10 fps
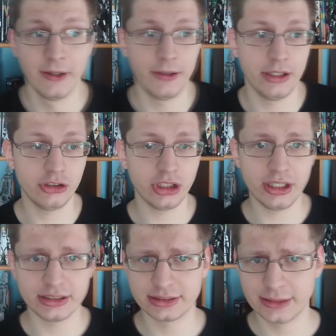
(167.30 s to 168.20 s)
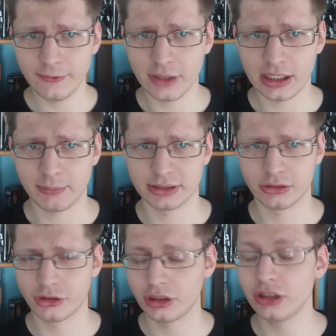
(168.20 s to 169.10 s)
Jeszcze jest cyfra
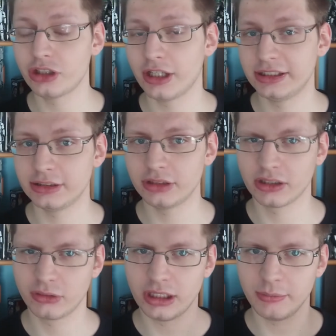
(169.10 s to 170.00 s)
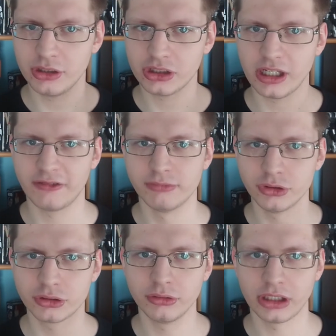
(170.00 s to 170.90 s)
pasożytnicza, istota, która mieszka w
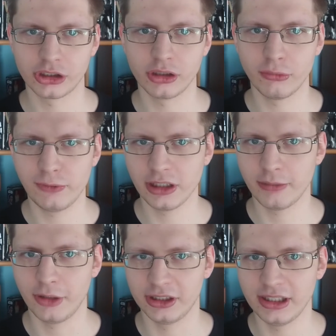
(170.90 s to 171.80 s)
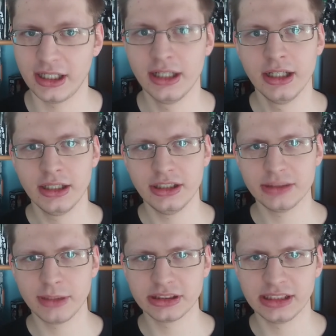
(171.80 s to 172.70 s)
mózgu naszego głównego bohatera i
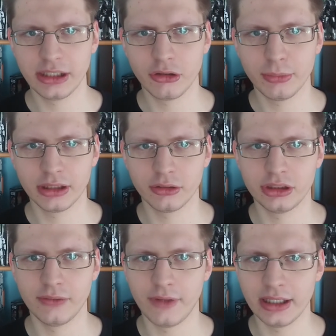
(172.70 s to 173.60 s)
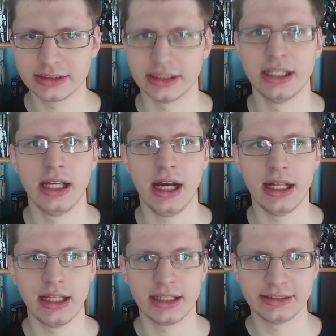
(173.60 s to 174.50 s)
wzmacnia jego umiejętności w walce,
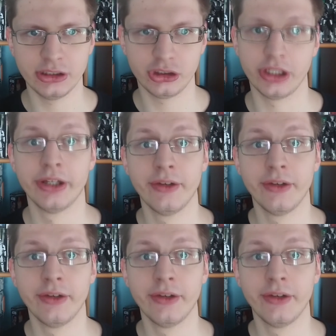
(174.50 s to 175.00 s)
ale raz jeszcze,